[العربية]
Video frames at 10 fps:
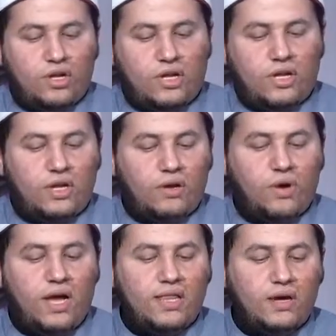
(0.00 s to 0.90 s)
آه،
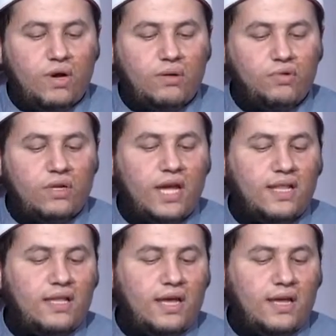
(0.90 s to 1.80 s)
وهذا وهم
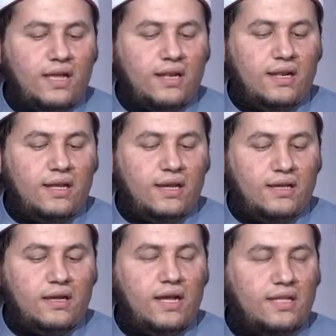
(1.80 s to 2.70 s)
لأن
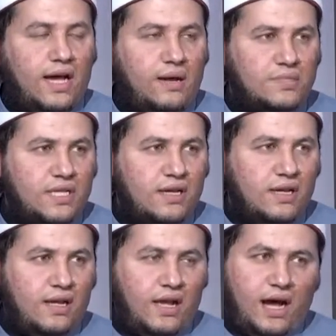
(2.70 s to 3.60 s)
قراءة حمزة
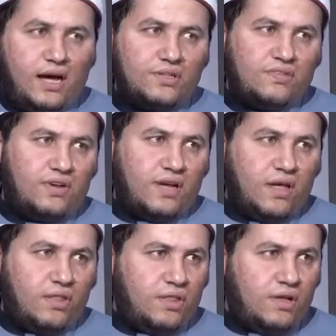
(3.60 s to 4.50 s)
عطف
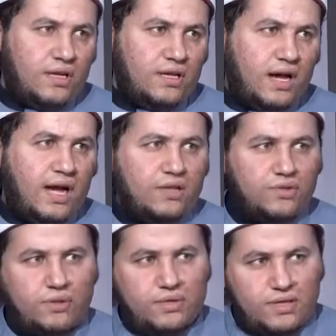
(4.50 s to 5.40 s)
الظاهر على
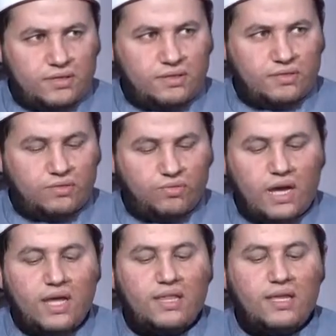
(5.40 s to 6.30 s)
الضمير
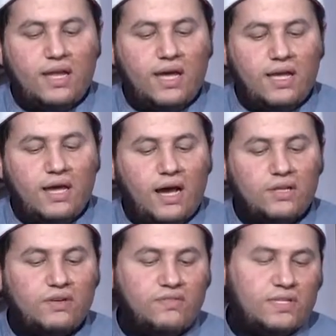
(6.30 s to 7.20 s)
وهذه نعم. الآية
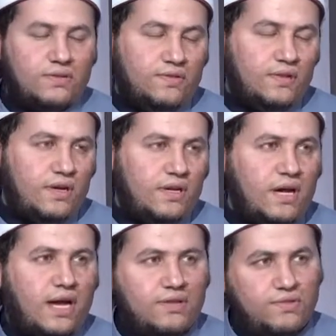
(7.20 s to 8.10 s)
عطفت الظاهر
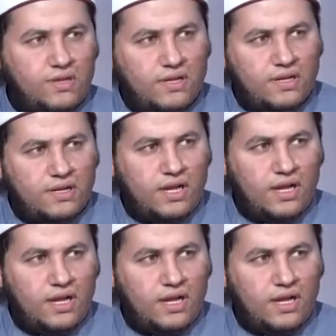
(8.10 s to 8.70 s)
على الظاهر نعم.